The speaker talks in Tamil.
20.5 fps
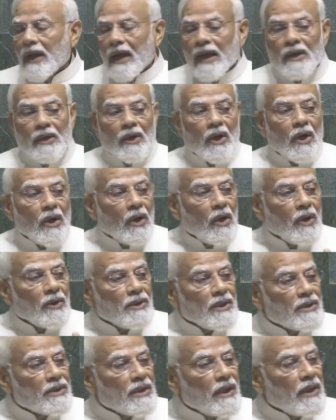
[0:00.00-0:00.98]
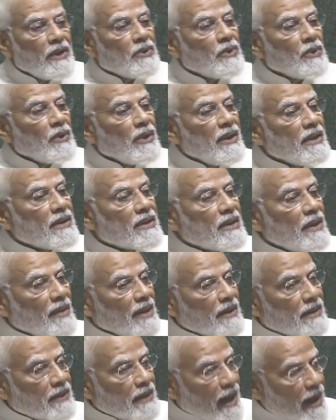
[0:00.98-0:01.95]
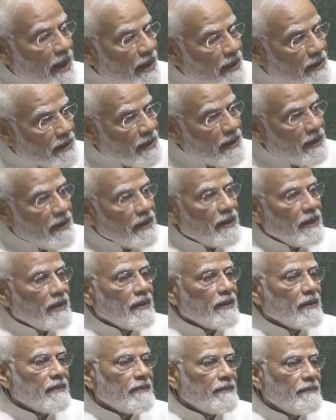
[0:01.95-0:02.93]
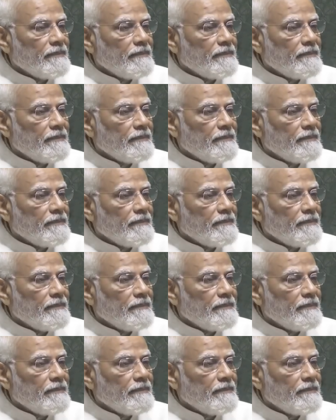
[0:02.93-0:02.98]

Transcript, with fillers: தொழில்நுட்பத்தோடு தொடர்புடைய பிரச்சனைகள் இருந்தன